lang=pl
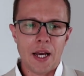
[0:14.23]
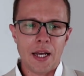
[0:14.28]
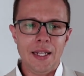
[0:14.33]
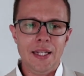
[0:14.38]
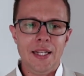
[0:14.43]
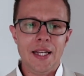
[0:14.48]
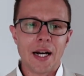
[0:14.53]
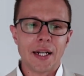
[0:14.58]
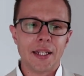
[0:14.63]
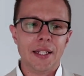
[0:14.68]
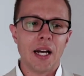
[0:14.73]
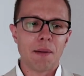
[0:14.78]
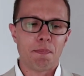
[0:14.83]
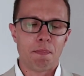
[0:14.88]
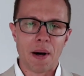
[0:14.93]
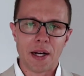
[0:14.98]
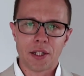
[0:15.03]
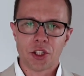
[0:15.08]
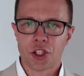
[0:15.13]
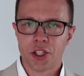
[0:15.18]
Jak ja
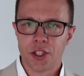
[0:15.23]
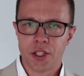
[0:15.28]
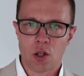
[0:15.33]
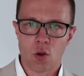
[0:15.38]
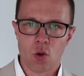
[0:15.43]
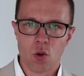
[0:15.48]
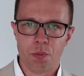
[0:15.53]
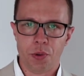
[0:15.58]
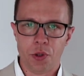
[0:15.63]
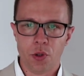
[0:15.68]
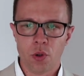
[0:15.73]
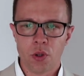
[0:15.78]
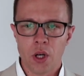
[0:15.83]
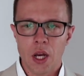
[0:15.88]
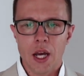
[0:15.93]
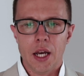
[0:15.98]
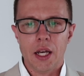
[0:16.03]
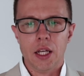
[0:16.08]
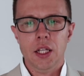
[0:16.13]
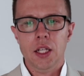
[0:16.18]
patrzę na ubiór
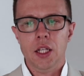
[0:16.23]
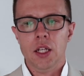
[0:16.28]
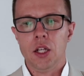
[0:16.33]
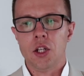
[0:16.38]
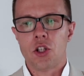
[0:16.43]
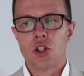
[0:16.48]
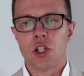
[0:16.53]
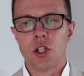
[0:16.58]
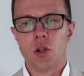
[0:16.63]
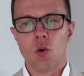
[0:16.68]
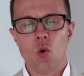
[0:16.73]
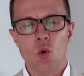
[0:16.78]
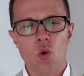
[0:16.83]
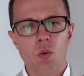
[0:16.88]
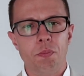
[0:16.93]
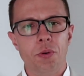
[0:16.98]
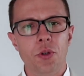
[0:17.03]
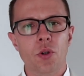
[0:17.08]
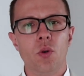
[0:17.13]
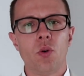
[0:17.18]
i czy
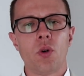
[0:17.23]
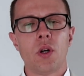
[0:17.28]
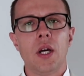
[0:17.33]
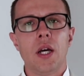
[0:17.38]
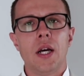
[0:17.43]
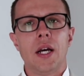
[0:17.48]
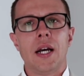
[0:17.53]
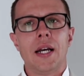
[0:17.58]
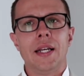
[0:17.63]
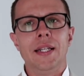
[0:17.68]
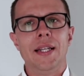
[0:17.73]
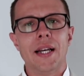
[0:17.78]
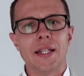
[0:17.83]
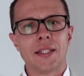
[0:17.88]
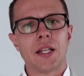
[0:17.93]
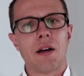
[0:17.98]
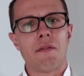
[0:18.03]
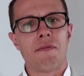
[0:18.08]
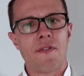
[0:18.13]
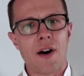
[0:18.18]
ubiór
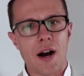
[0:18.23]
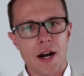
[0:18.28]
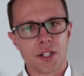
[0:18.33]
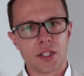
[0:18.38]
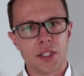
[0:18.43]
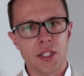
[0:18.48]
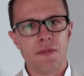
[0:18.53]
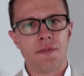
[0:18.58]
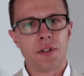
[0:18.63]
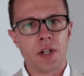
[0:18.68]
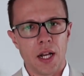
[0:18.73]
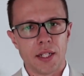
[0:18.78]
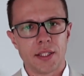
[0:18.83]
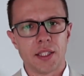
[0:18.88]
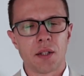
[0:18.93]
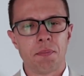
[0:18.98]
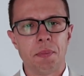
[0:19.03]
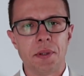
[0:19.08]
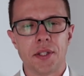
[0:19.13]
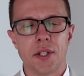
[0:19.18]
jest ważny w
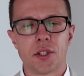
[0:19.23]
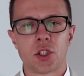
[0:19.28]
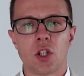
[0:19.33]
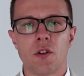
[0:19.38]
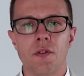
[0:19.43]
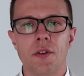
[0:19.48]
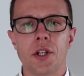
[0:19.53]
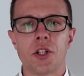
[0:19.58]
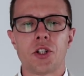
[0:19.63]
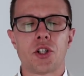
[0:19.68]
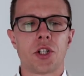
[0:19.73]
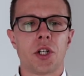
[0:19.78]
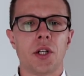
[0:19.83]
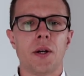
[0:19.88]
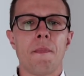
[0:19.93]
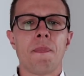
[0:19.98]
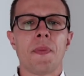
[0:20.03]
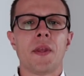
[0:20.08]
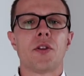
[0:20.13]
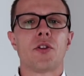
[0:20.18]
relacjach biznesowych,
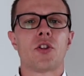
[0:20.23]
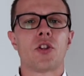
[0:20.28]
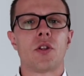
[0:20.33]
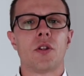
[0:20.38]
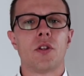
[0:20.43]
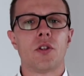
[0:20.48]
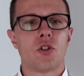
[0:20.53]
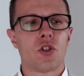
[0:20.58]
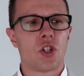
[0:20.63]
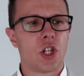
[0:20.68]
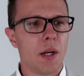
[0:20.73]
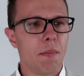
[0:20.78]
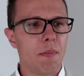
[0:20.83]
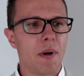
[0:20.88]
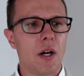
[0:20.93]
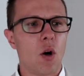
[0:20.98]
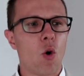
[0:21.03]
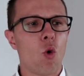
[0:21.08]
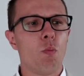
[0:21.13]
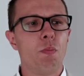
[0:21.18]
czy
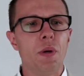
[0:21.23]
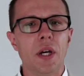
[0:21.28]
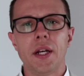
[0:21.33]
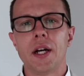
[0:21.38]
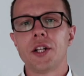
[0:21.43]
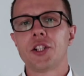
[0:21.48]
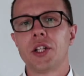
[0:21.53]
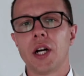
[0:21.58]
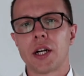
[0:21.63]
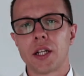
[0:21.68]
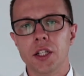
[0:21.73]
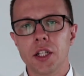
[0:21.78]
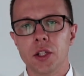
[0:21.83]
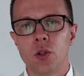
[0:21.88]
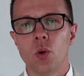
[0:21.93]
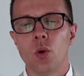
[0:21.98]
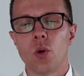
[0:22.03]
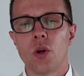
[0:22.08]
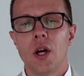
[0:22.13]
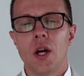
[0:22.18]
trzeba ubierać
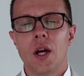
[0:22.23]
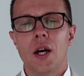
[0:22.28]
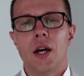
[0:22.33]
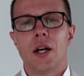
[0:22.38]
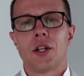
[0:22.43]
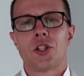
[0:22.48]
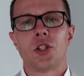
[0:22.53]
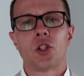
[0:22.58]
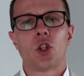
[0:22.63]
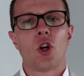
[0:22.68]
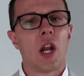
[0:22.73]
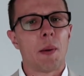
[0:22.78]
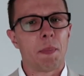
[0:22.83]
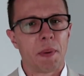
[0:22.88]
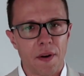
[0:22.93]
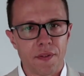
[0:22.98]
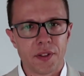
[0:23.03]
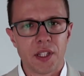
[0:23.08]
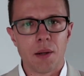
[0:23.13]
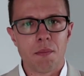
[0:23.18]
garnitur, czy to
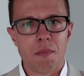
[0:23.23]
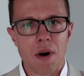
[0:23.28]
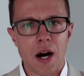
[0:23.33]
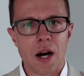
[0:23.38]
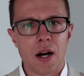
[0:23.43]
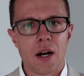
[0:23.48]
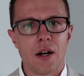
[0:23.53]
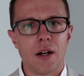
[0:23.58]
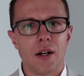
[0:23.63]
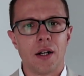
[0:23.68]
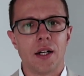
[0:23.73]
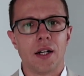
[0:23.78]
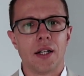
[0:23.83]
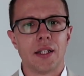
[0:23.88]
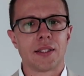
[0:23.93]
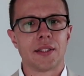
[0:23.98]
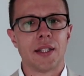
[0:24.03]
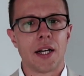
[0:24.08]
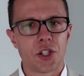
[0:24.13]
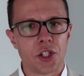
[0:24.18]
naprawdę ma
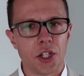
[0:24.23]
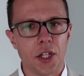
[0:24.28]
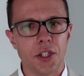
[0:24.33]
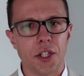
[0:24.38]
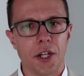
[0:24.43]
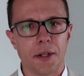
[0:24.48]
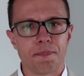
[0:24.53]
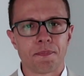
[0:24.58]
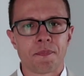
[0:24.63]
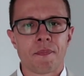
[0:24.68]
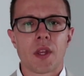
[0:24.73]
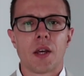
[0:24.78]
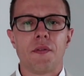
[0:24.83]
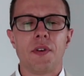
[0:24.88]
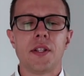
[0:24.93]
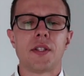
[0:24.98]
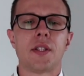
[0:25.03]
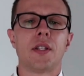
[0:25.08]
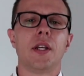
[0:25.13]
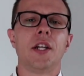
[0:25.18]
e, znaczenie.
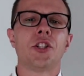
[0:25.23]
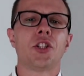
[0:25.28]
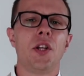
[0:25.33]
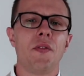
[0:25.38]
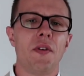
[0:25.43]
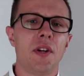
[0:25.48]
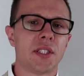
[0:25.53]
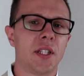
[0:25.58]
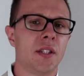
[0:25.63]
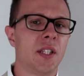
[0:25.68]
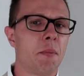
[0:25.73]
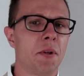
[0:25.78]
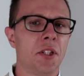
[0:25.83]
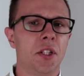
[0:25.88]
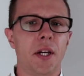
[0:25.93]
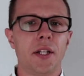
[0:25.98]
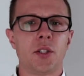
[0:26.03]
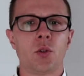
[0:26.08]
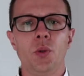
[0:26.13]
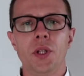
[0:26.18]
Więc jeżeli Was ten temat
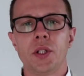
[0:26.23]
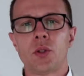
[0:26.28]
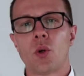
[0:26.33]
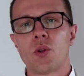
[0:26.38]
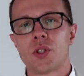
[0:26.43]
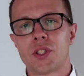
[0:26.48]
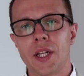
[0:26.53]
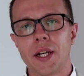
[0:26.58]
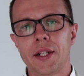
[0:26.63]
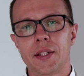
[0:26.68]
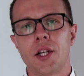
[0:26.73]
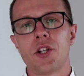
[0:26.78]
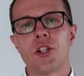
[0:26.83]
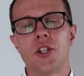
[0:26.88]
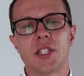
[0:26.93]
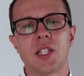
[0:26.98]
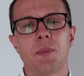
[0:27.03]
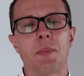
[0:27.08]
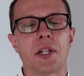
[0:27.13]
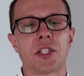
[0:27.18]
interesuje, to
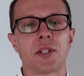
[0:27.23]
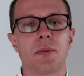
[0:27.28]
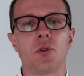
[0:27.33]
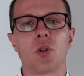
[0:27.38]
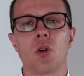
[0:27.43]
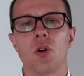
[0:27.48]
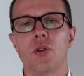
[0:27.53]
serdecznie zapraszam do